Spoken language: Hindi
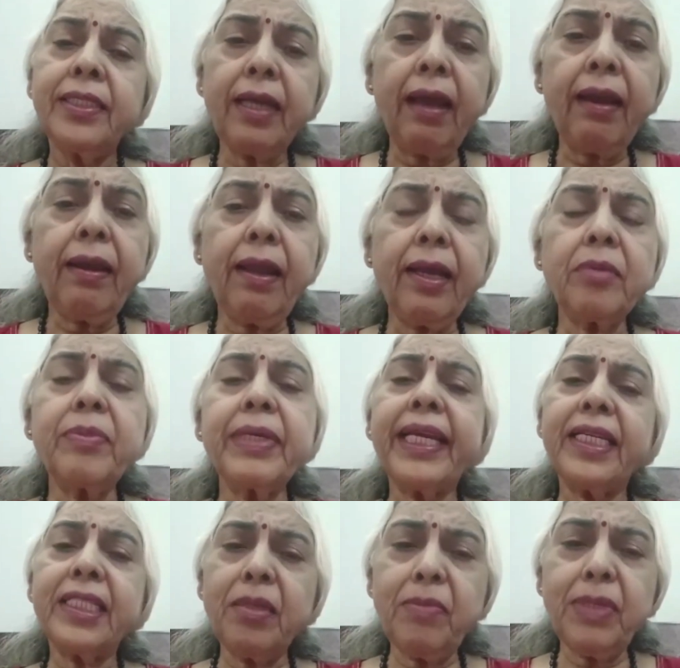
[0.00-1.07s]
चार लाख में
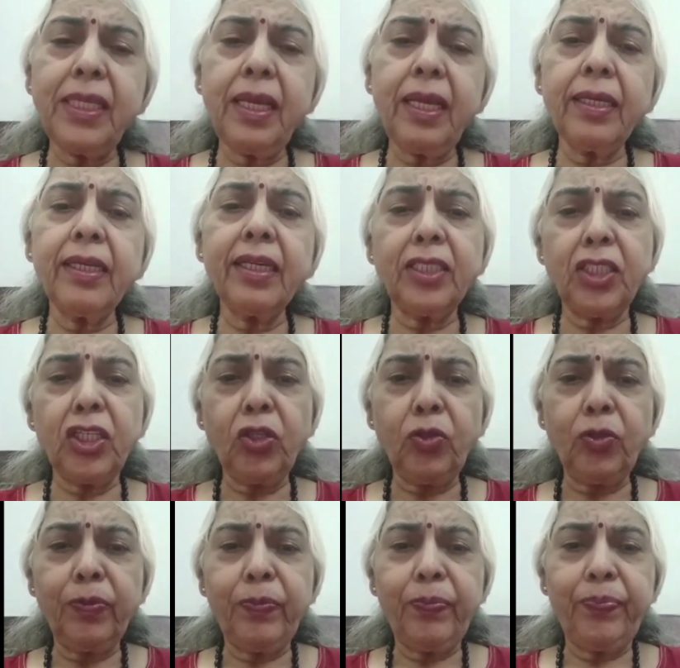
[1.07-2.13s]
कैसे मिल जाएगी किसी
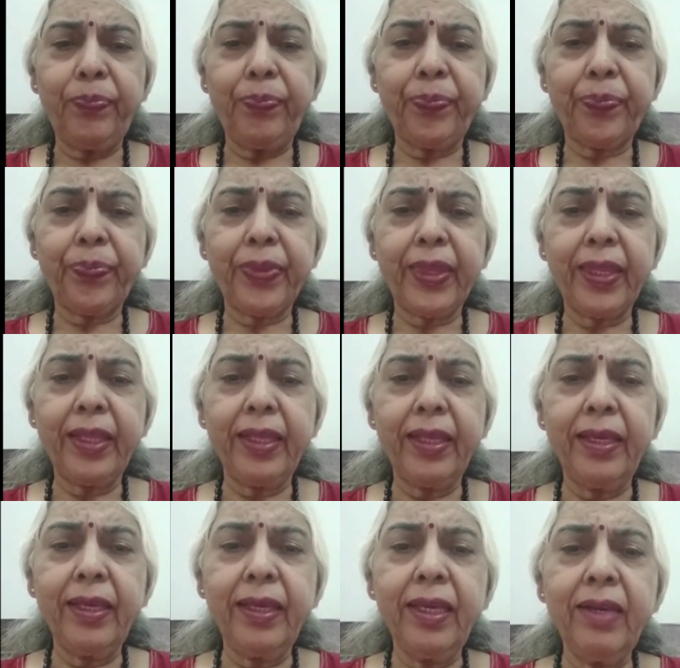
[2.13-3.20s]

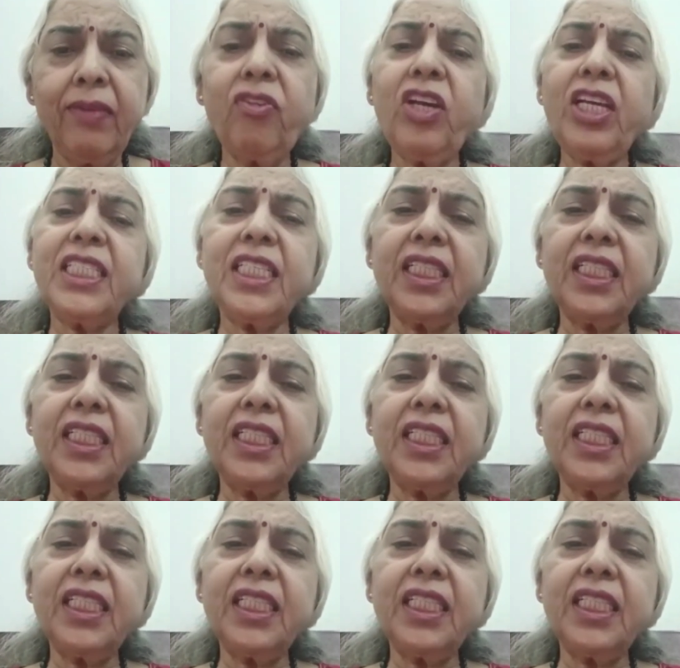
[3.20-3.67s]
को वो